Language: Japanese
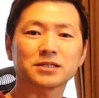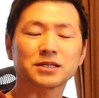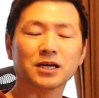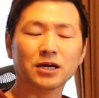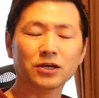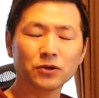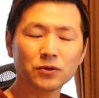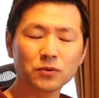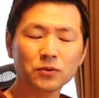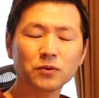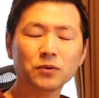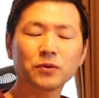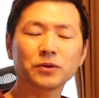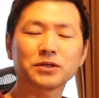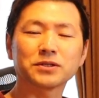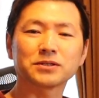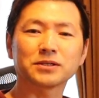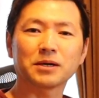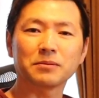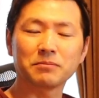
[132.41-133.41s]
作業効
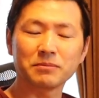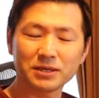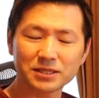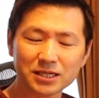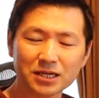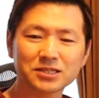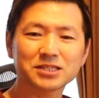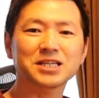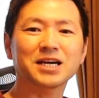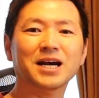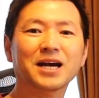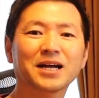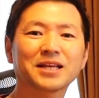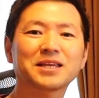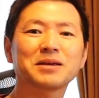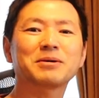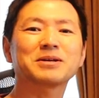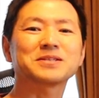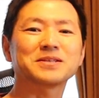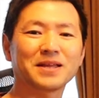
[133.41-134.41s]
率がめちゃくちゃ上
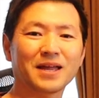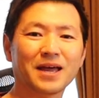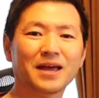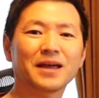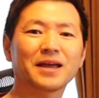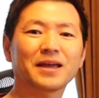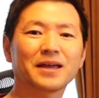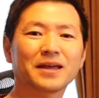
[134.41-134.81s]
がってますね。